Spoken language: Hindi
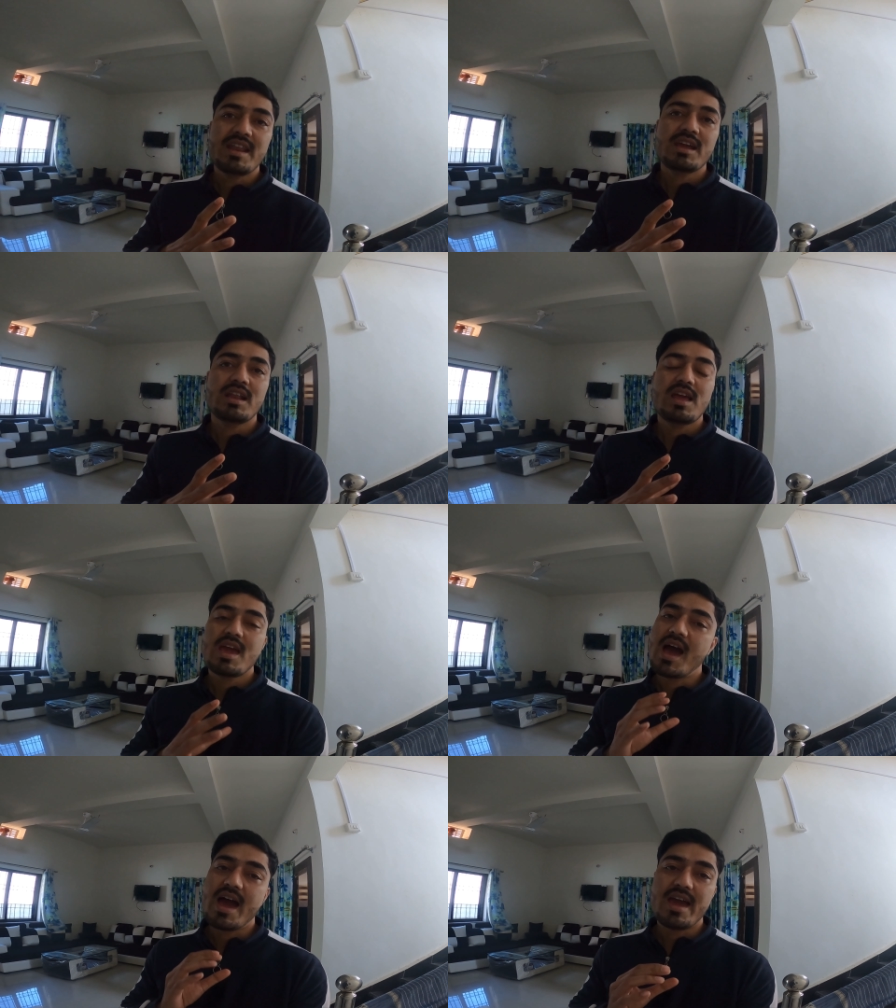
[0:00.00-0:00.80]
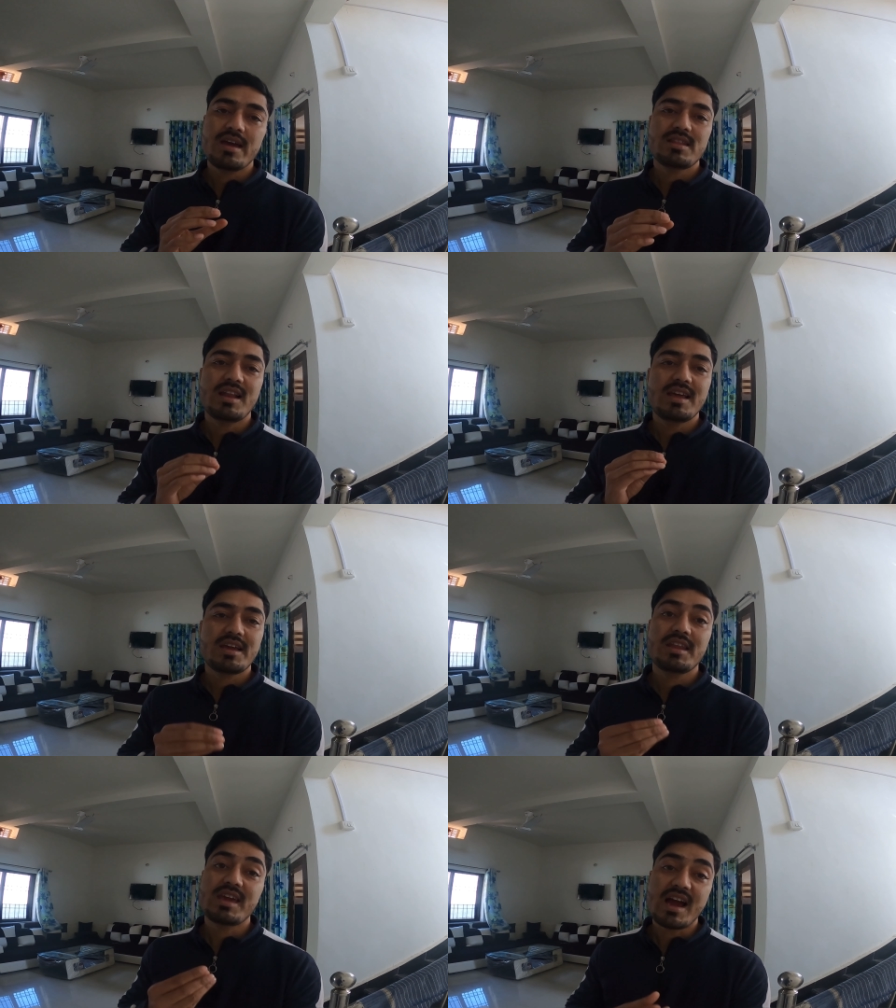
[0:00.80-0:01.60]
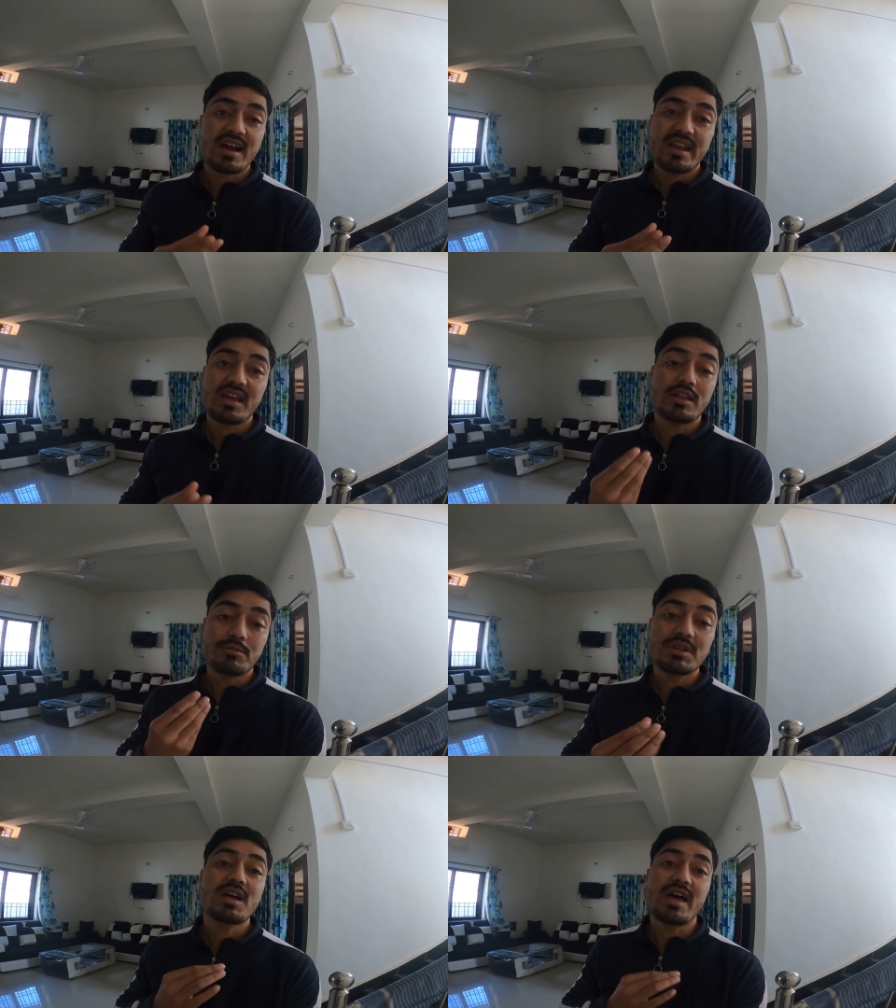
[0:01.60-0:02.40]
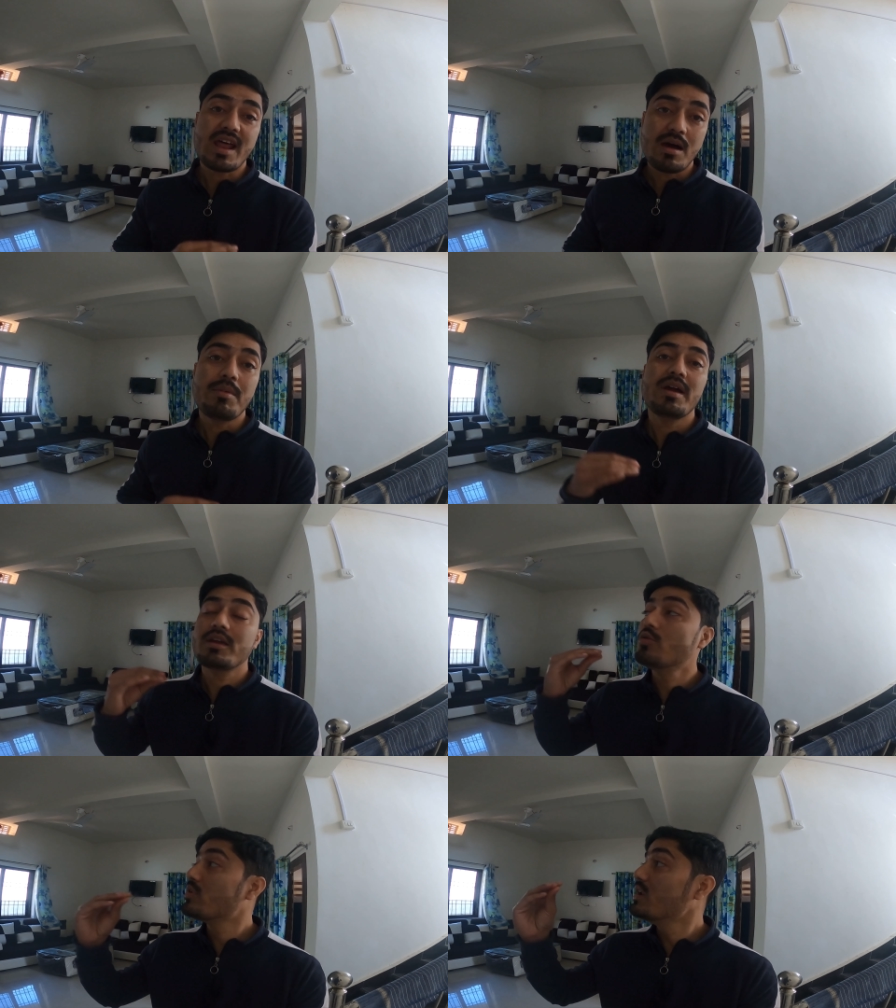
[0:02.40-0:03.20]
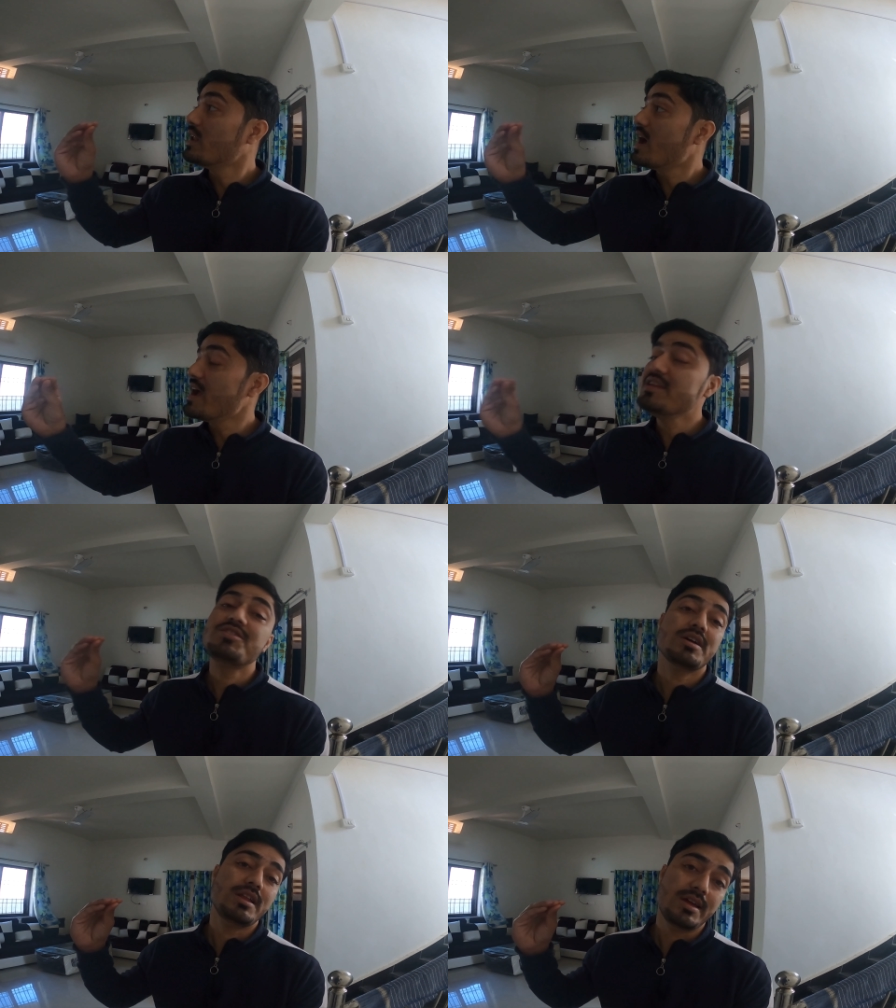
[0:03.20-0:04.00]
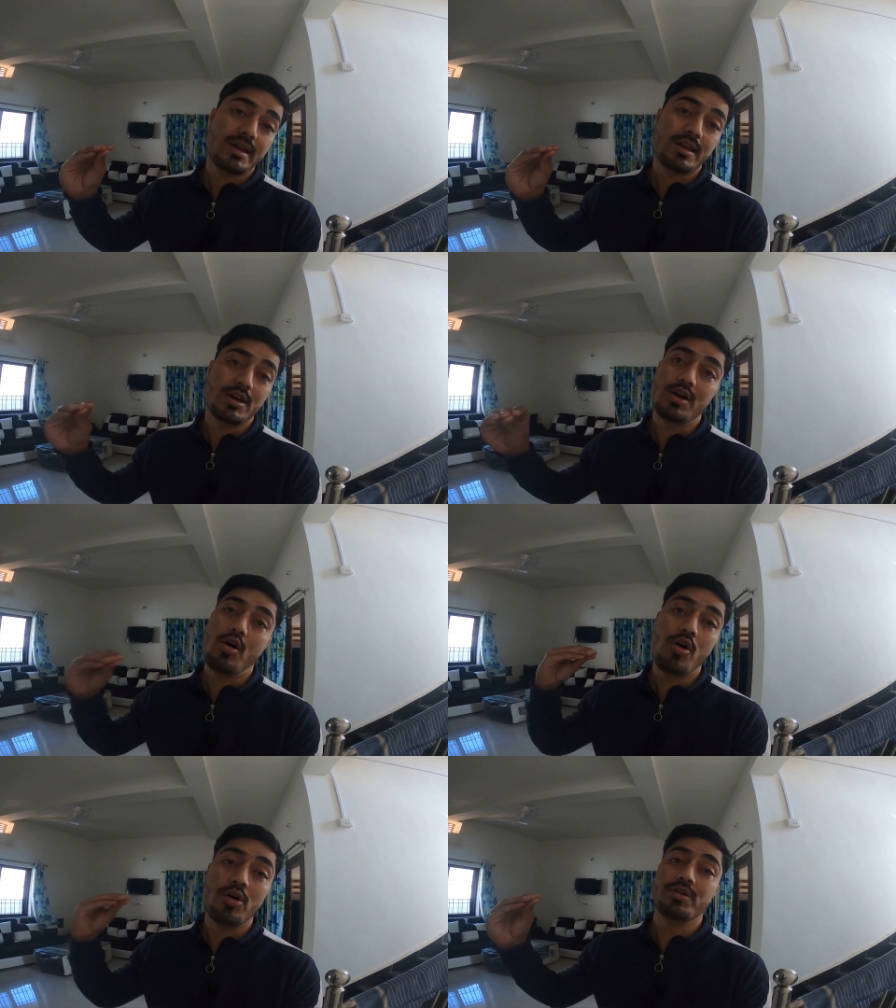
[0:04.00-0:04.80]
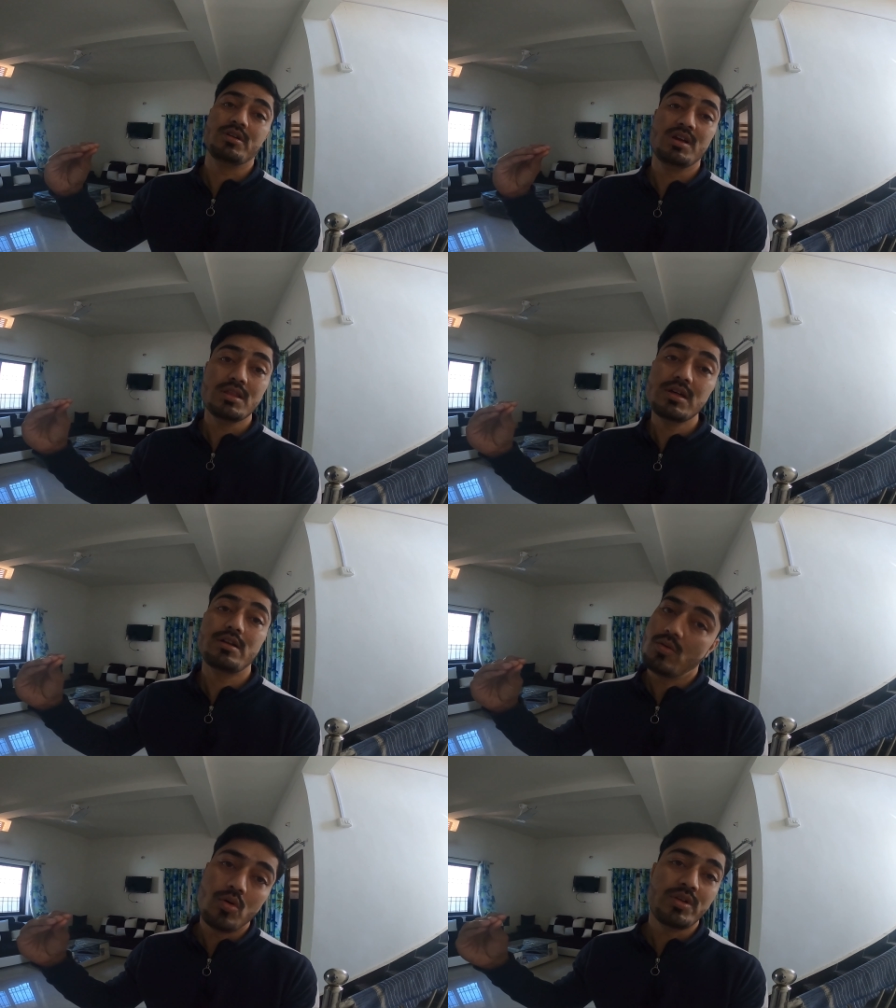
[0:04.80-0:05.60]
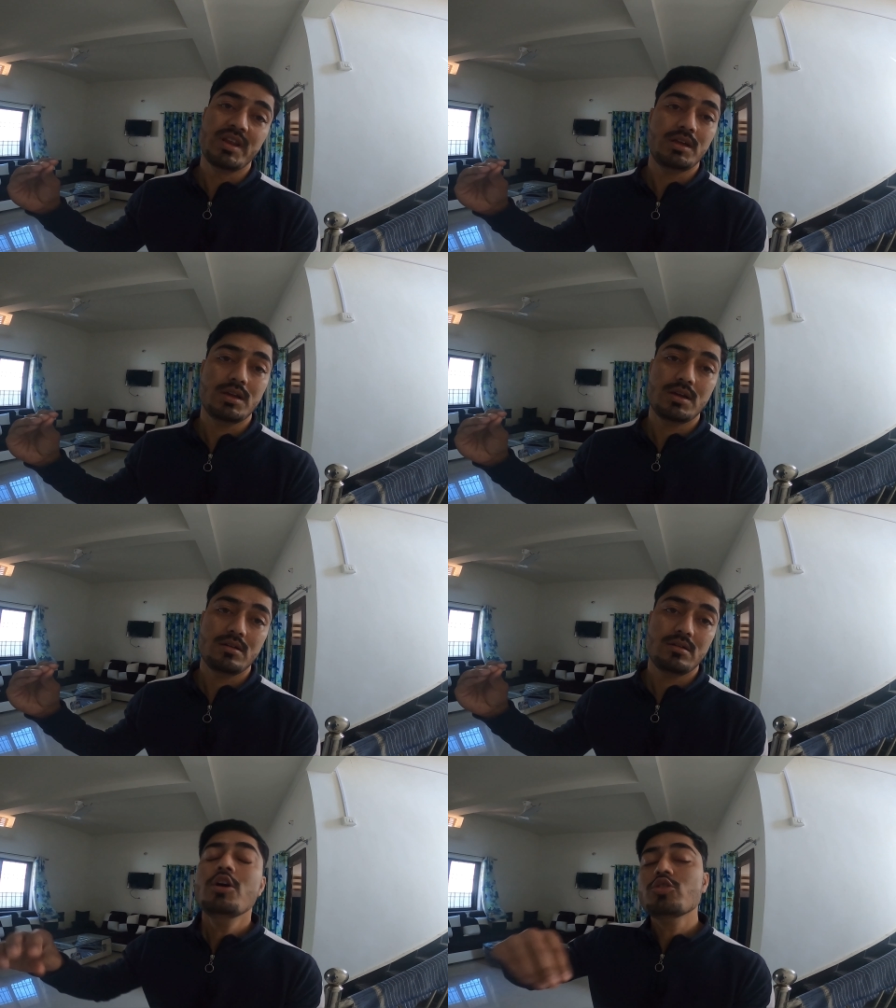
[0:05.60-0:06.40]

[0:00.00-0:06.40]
नहाने के लिए यहाँ आया ही था लेकिन क्या करें किस्मत ख़राब है क्योंकि लाइन चली गई है और गीज़र ऑन नहीं है